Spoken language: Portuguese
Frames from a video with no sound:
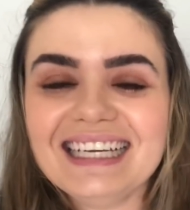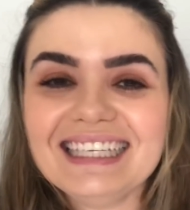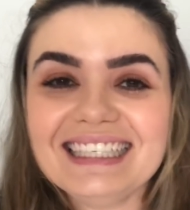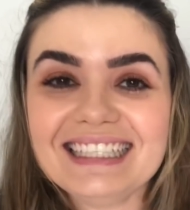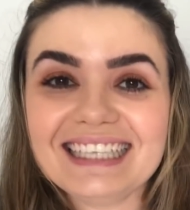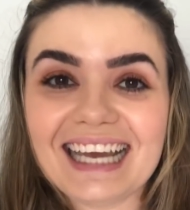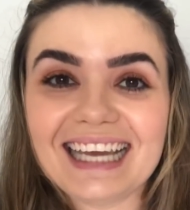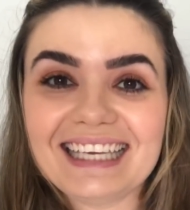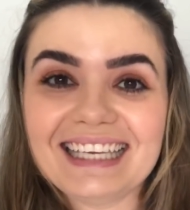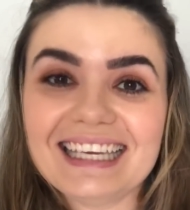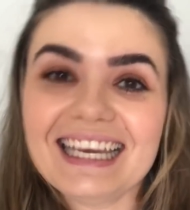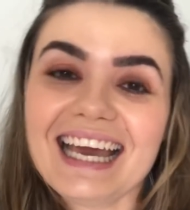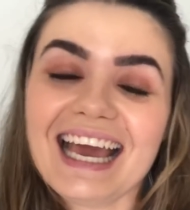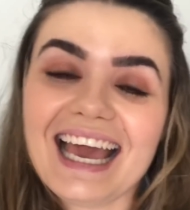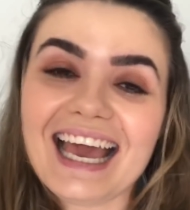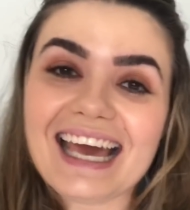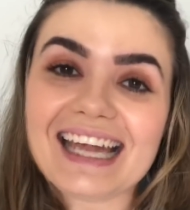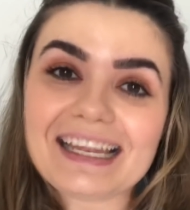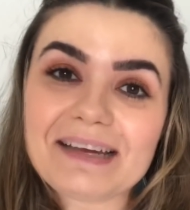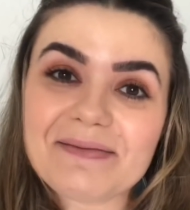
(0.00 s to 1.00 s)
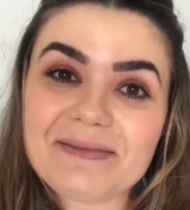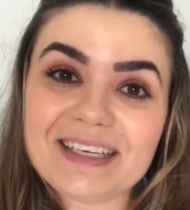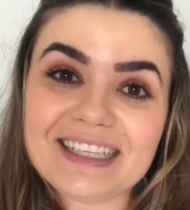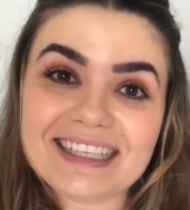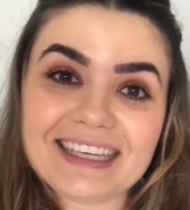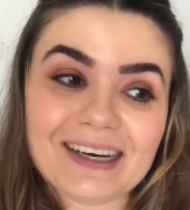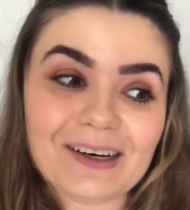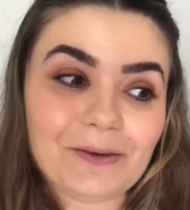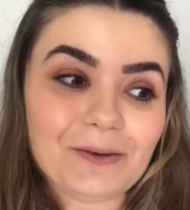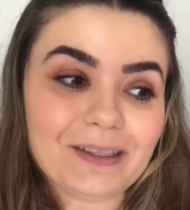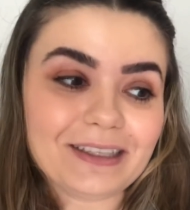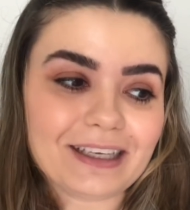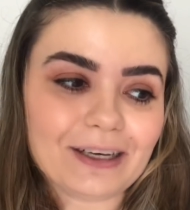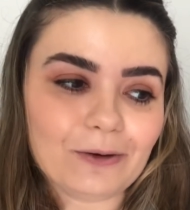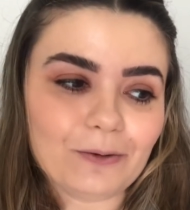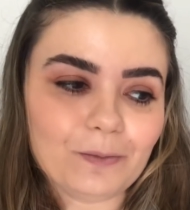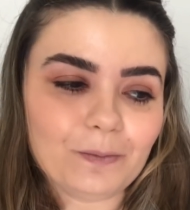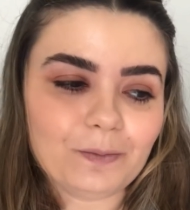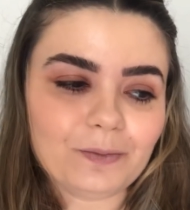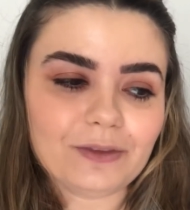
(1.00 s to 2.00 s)
E aí ela me deu,
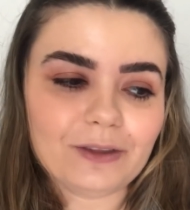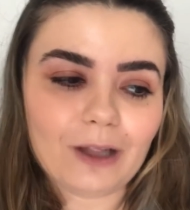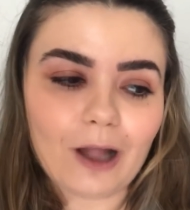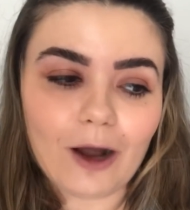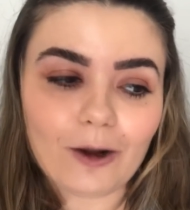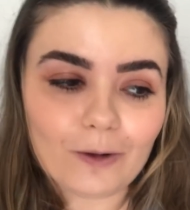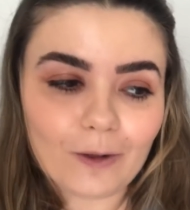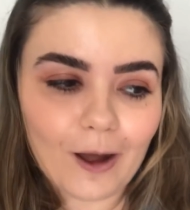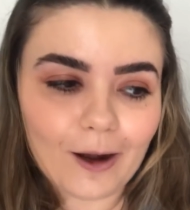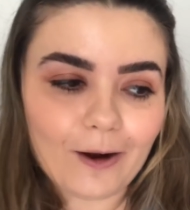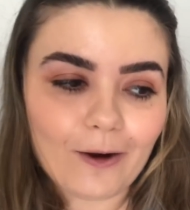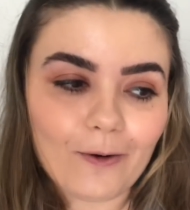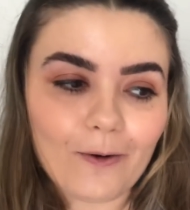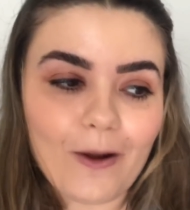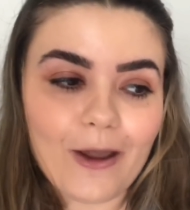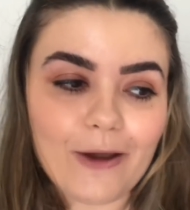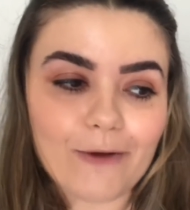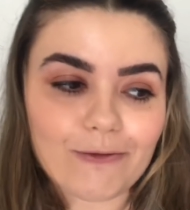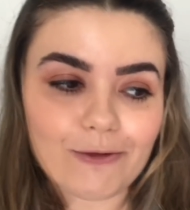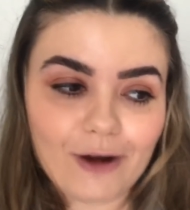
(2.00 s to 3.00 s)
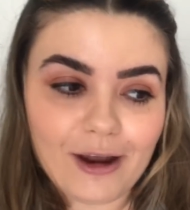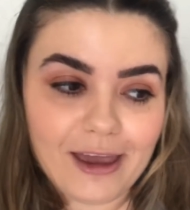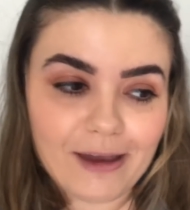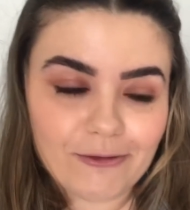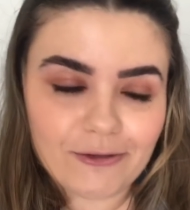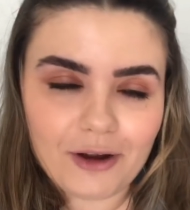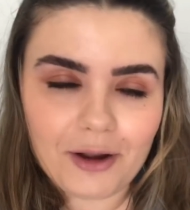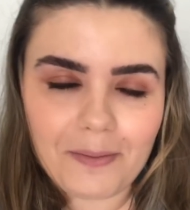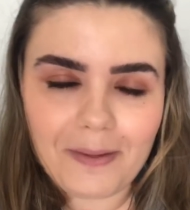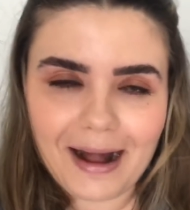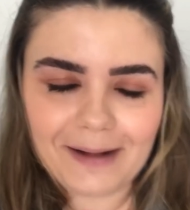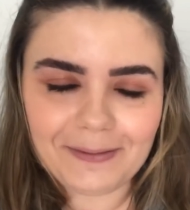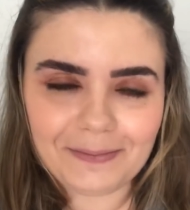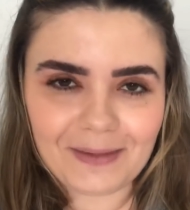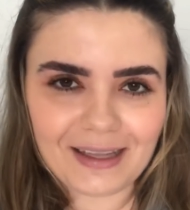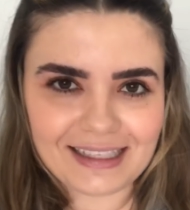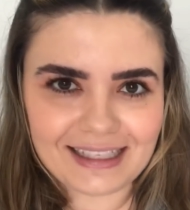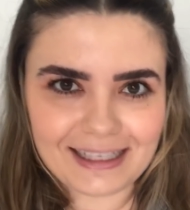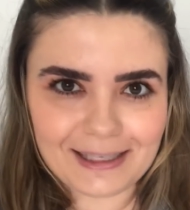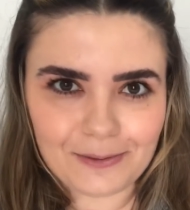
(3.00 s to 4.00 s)
então logo logo eu vou
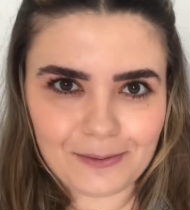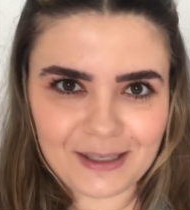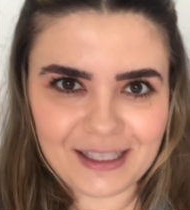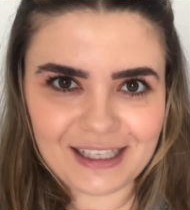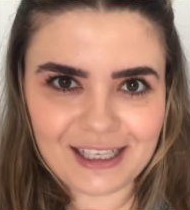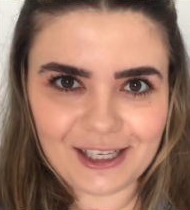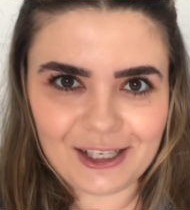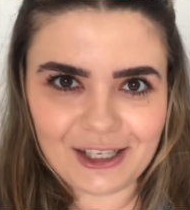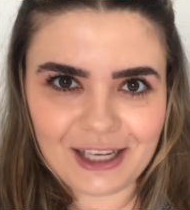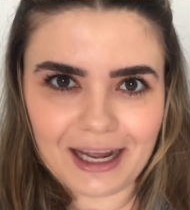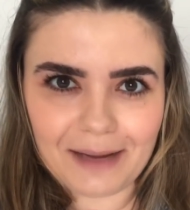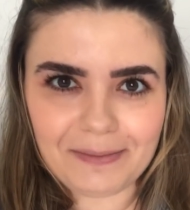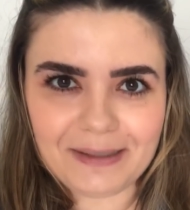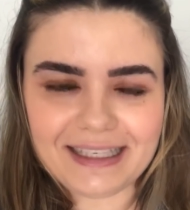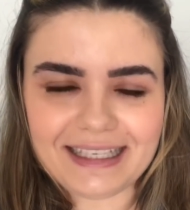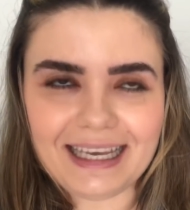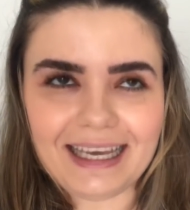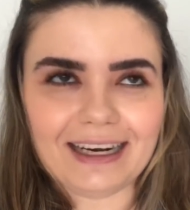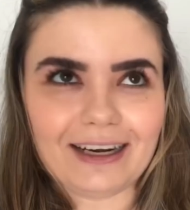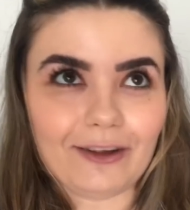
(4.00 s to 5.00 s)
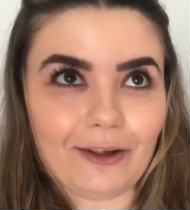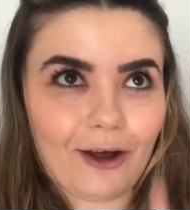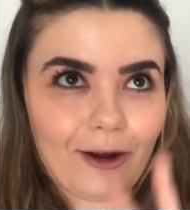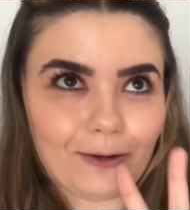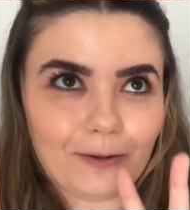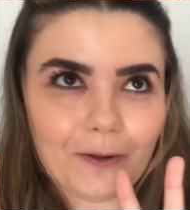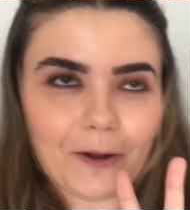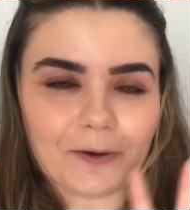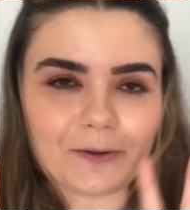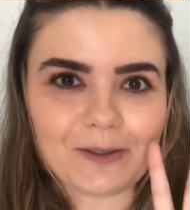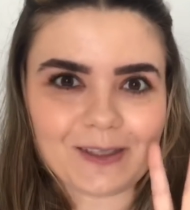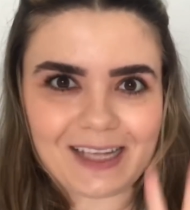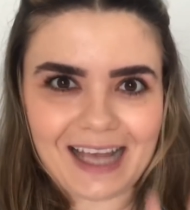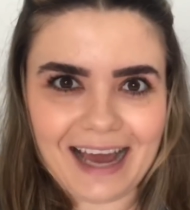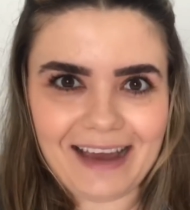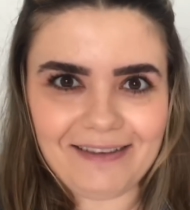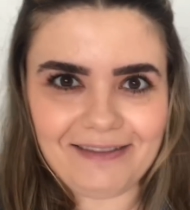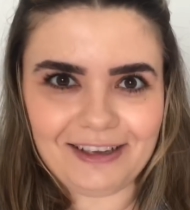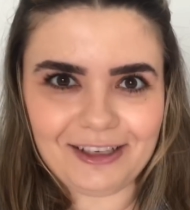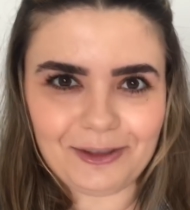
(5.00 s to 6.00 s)
reformar essas mesinhas de cabeceira. Logo logo
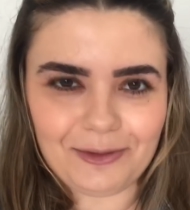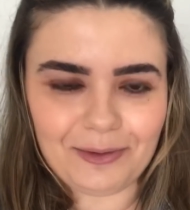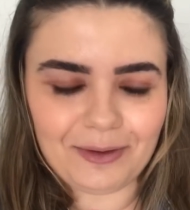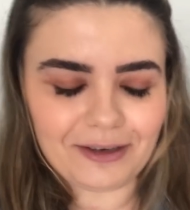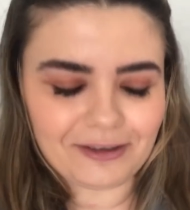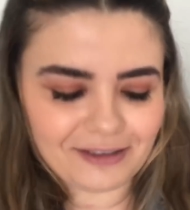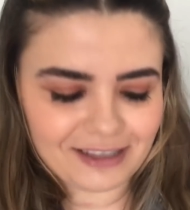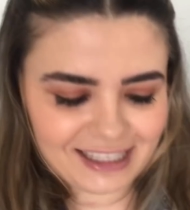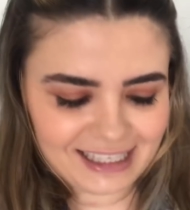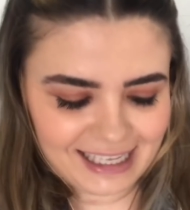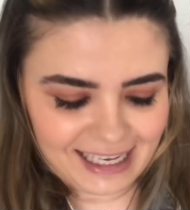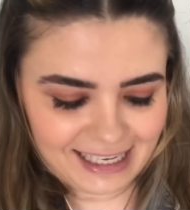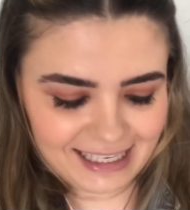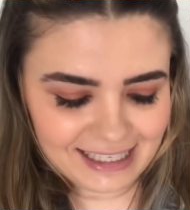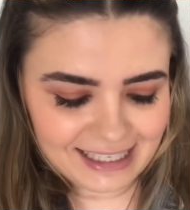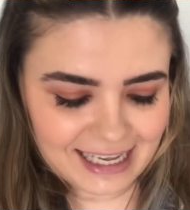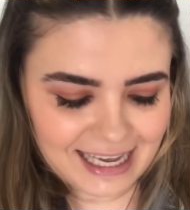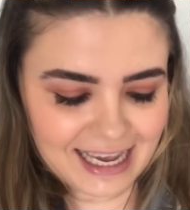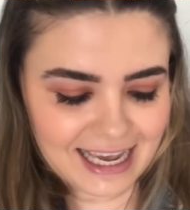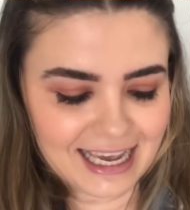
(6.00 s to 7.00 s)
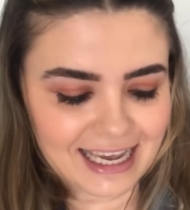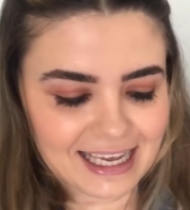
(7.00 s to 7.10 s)
sai vídeo pra vocês.